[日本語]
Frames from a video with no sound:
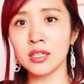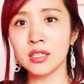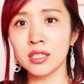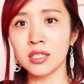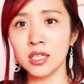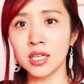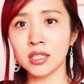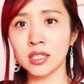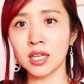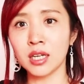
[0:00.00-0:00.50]

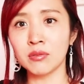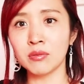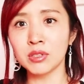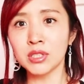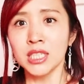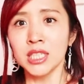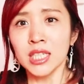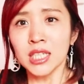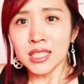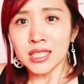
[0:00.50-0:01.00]
に入れたらも
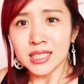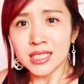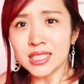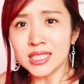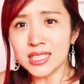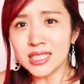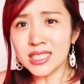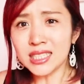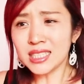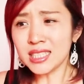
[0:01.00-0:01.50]
う「
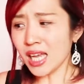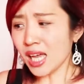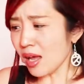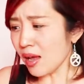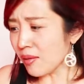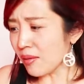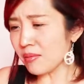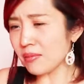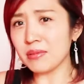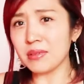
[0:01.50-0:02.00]

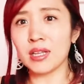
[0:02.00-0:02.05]
痛っ!」